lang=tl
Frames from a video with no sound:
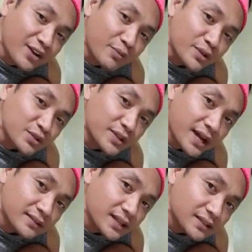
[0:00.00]
ko So,
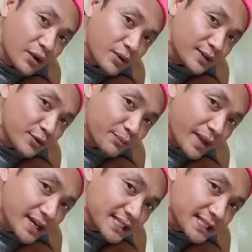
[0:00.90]
ang tinatawag ng
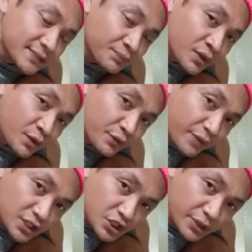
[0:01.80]
lumpia, this is
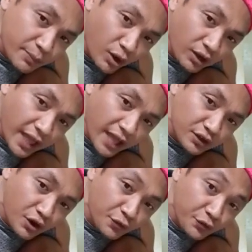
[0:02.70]
vegetable
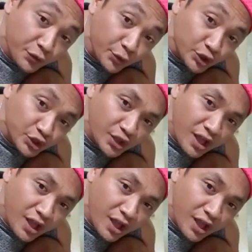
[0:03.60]
and fruit